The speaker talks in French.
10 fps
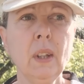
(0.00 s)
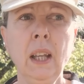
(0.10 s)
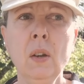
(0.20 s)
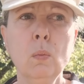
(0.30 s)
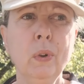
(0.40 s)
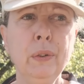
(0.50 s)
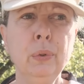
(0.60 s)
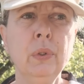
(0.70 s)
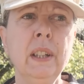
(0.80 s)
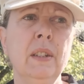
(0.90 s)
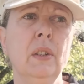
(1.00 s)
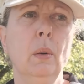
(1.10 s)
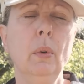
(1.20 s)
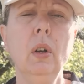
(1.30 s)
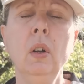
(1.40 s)
Et au mois de
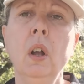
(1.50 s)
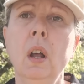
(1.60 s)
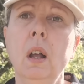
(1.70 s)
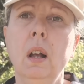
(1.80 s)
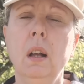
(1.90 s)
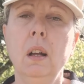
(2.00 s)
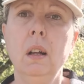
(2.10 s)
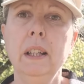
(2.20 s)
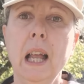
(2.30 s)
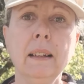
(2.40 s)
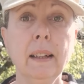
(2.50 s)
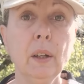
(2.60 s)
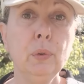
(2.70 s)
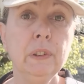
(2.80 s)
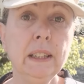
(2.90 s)
décembre, euh, il a
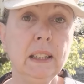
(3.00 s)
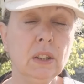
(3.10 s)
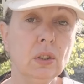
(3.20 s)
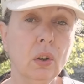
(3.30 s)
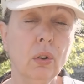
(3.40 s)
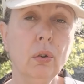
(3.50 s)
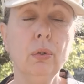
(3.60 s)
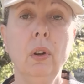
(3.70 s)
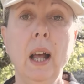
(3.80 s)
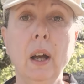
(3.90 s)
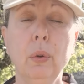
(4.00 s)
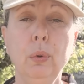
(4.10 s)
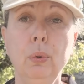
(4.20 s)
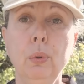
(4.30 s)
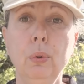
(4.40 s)
interviewé des gens dans la
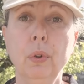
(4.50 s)
rue,